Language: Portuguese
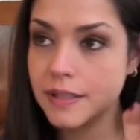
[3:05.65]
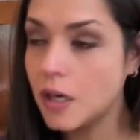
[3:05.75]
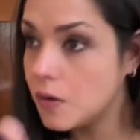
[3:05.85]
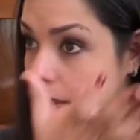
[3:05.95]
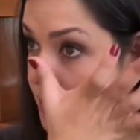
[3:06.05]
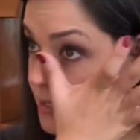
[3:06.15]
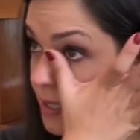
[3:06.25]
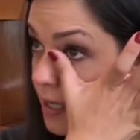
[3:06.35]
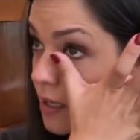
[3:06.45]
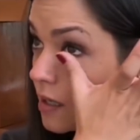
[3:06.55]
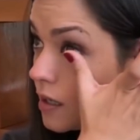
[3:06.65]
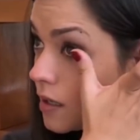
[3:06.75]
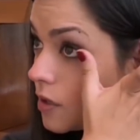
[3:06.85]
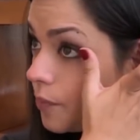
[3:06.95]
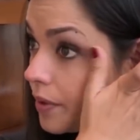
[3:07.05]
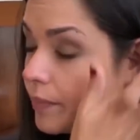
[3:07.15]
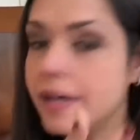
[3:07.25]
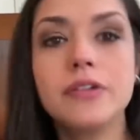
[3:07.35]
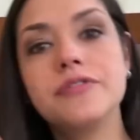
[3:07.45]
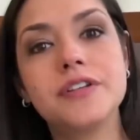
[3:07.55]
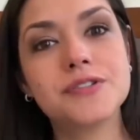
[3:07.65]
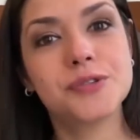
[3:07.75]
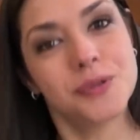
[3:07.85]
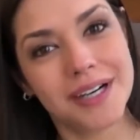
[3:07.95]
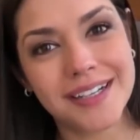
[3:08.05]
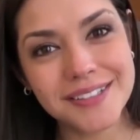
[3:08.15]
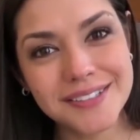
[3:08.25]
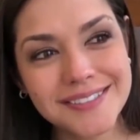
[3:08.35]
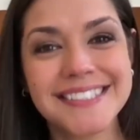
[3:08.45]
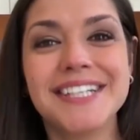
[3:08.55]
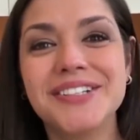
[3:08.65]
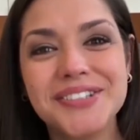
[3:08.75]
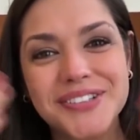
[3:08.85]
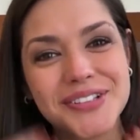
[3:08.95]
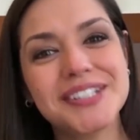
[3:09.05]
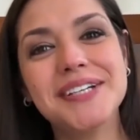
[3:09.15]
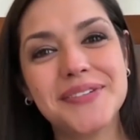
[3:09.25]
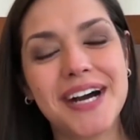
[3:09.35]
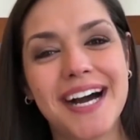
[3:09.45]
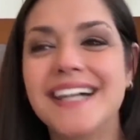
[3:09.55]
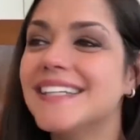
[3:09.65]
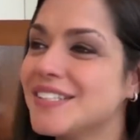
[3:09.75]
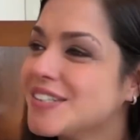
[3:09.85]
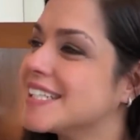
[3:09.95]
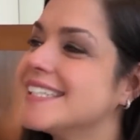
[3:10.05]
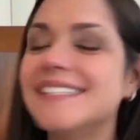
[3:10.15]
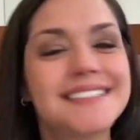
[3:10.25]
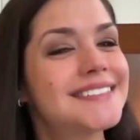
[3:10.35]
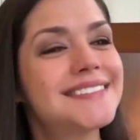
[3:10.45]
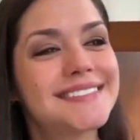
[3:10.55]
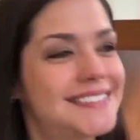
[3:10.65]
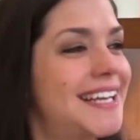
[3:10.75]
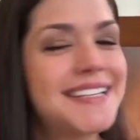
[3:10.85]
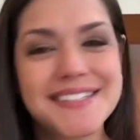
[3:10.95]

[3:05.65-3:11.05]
Então quer dizer que o primeiro vídeo do ano, eu toda borrada, chorando, e é